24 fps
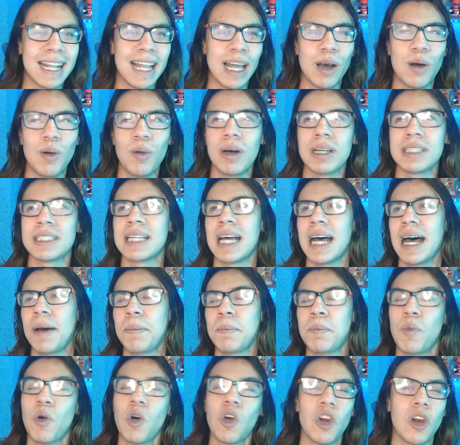Deku está
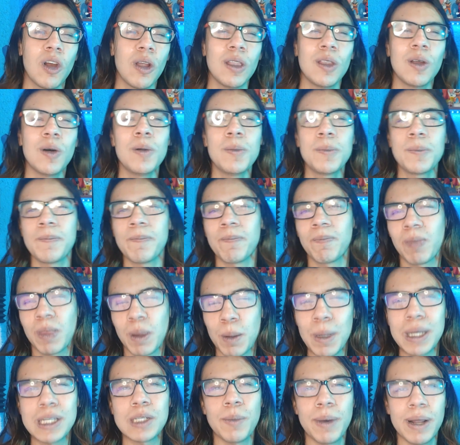muy roto.
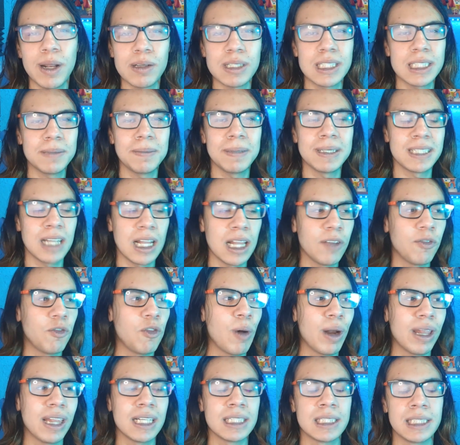Más o menos es bastante
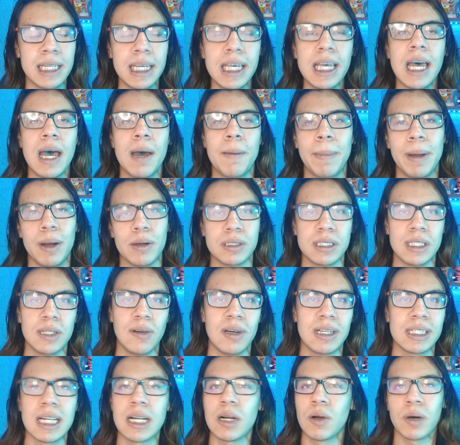fuerte, sí, pero siento
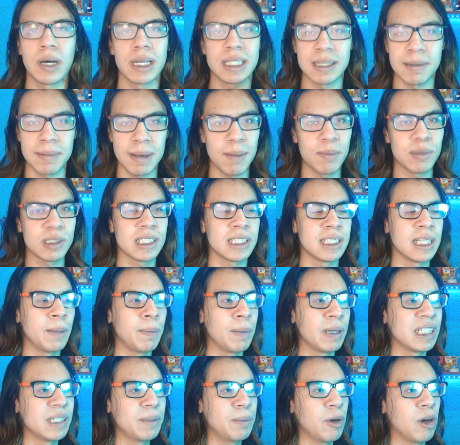que es algo que sabíamos desde el
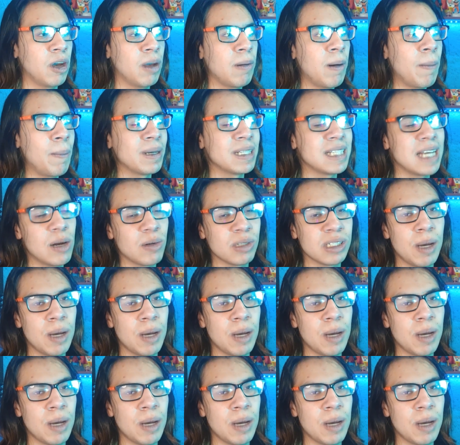principio que iba a pasar.